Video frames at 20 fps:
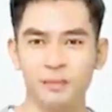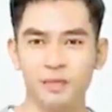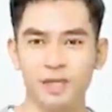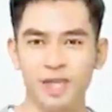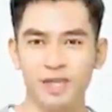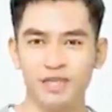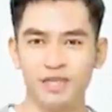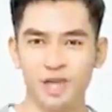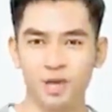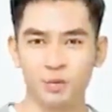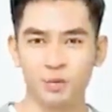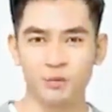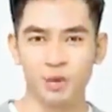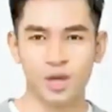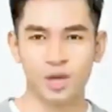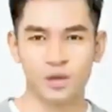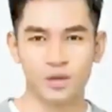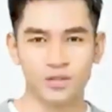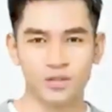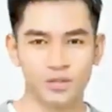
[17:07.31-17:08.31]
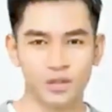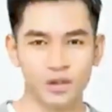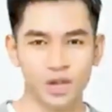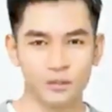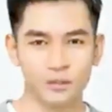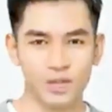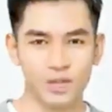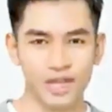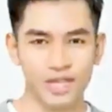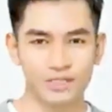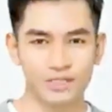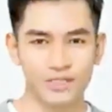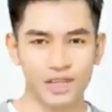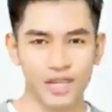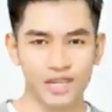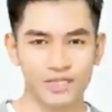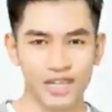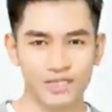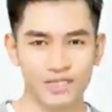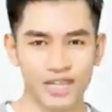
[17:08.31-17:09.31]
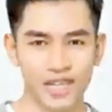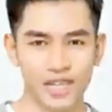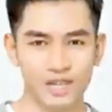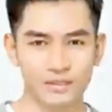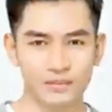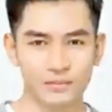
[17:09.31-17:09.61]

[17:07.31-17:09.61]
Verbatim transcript: Ketika saatnya tiba, anda